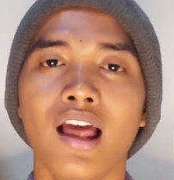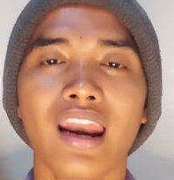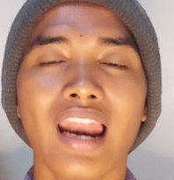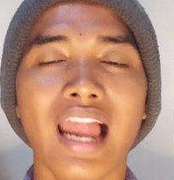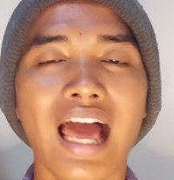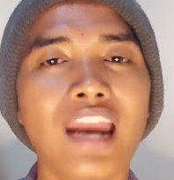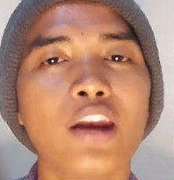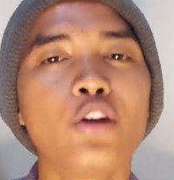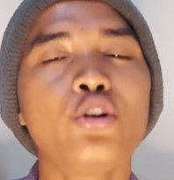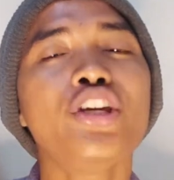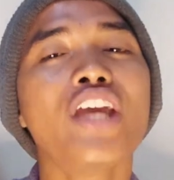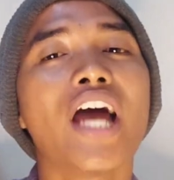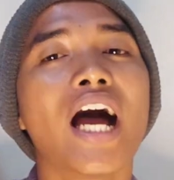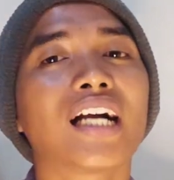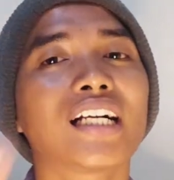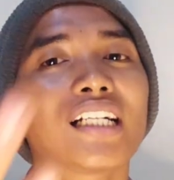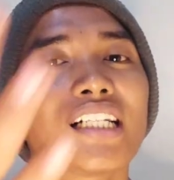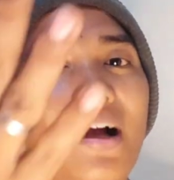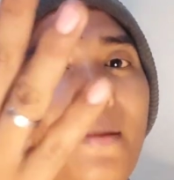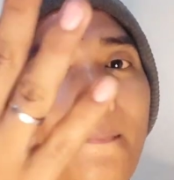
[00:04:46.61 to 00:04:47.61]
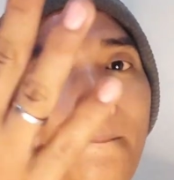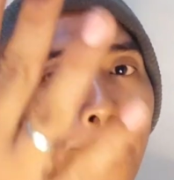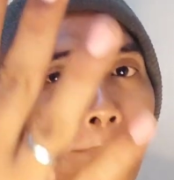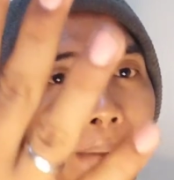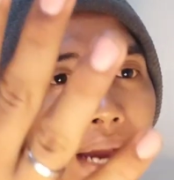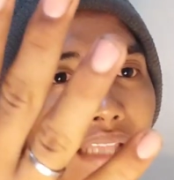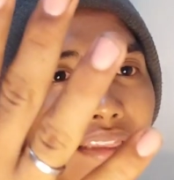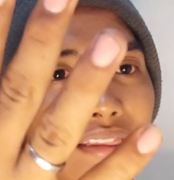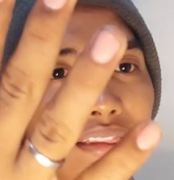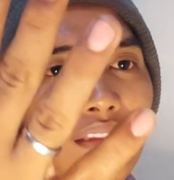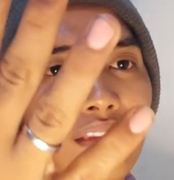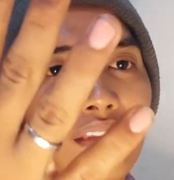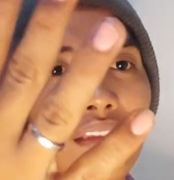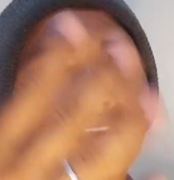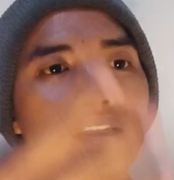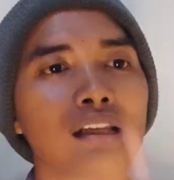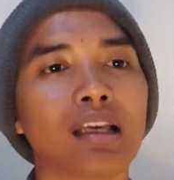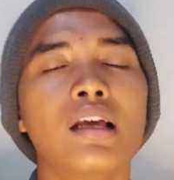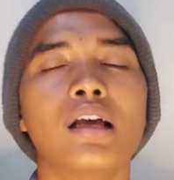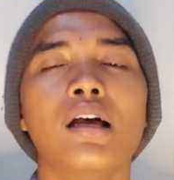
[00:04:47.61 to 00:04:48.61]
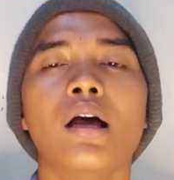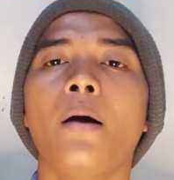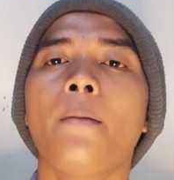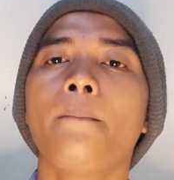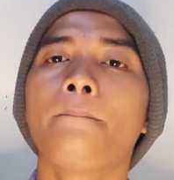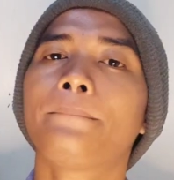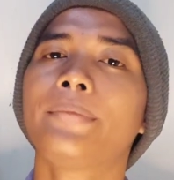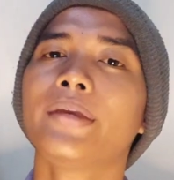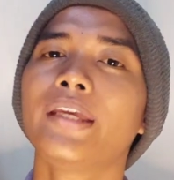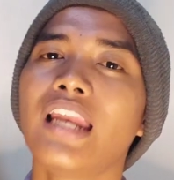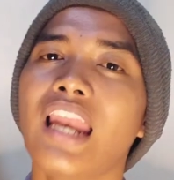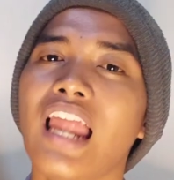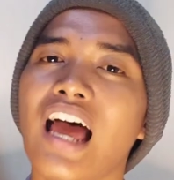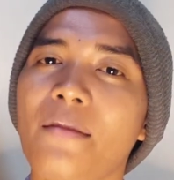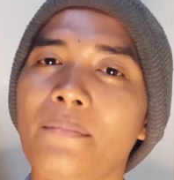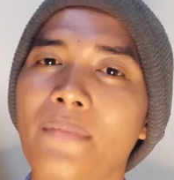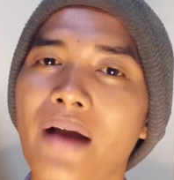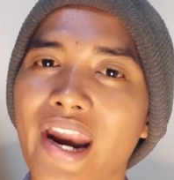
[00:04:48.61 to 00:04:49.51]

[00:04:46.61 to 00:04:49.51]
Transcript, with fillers: Lalu yang keempat, bila